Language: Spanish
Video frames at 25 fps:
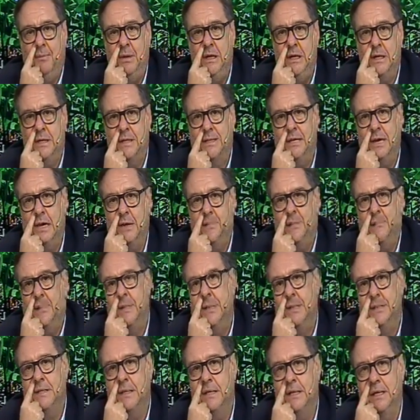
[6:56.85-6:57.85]

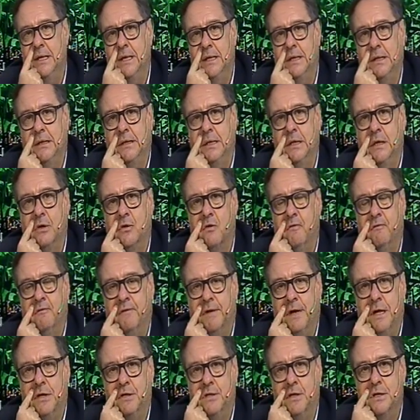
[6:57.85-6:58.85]
vicepresidente de
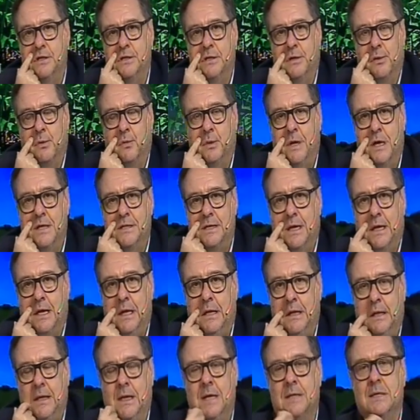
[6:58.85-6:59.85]
Confederaciones Rurales
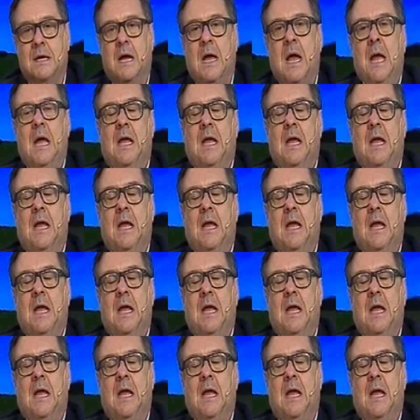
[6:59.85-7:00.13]
Argentinas,